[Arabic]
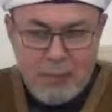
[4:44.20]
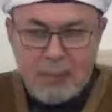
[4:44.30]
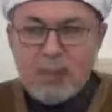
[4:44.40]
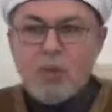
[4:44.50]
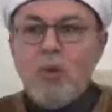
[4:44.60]

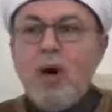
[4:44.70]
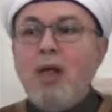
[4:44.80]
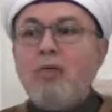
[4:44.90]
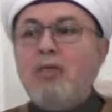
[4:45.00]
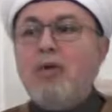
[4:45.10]
مش
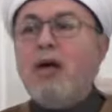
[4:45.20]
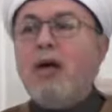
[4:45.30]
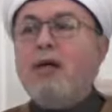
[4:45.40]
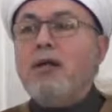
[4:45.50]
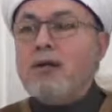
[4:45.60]
اسمه
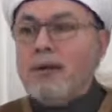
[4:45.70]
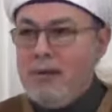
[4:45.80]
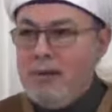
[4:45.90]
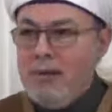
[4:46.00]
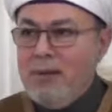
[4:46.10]
الظاهر
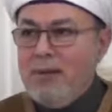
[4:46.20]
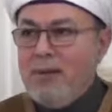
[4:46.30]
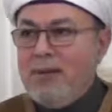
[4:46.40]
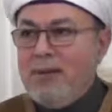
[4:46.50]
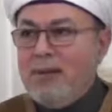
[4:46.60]

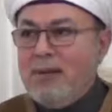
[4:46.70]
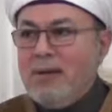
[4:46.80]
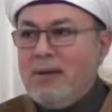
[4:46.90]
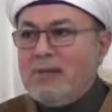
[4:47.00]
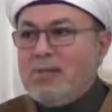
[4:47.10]

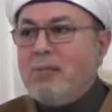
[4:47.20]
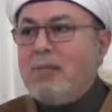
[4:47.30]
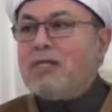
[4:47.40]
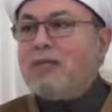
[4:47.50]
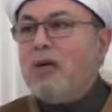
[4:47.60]
مش
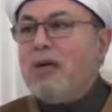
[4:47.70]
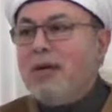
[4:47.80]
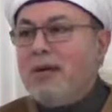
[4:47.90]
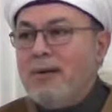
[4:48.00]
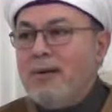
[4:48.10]
ربنا اسمه
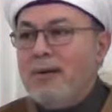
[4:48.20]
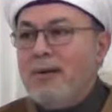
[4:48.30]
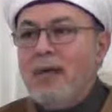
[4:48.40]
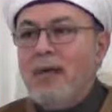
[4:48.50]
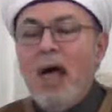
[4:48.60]
ايه
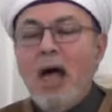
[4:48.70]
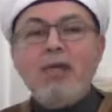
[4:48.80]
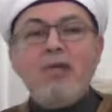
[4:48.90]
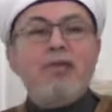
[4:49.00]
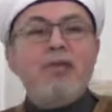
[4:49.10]

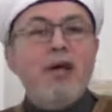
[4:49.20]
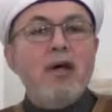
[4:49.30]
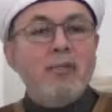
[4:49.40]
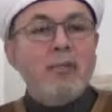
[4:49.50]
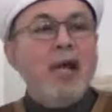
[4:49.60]

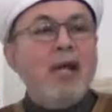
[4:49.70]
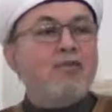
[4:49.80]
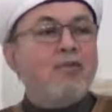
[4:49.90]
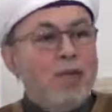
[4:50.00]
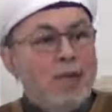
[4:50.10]
الظاهر
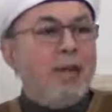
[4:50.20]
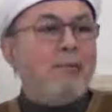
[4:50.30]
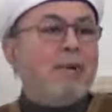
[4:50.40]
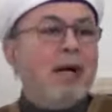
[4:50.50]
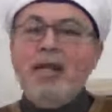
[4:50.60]
بالالف
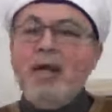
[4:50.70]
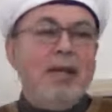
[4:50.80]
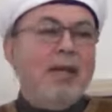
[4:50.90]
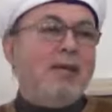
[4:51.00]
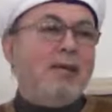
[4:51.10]
واللام معناها
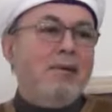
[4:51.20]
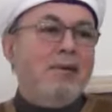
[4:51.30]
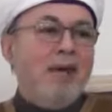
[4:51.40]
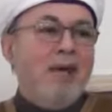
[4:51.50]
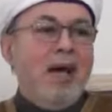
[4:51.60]
ايه
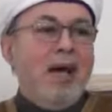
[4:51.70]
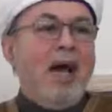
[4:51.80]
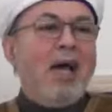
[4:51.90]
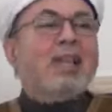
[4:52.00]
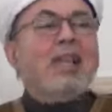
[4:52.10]

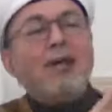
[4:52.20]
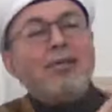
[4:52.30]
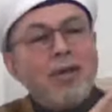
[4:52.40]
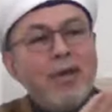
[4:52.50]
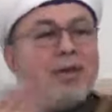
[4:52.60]
ان لا
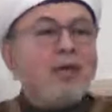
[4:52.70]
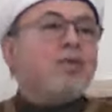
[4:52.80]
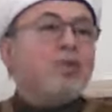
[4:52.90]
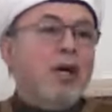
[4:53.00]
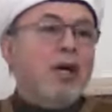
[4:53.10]
ظاهر
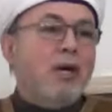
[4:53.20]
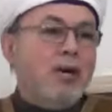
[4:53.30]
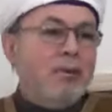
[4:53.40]
سواه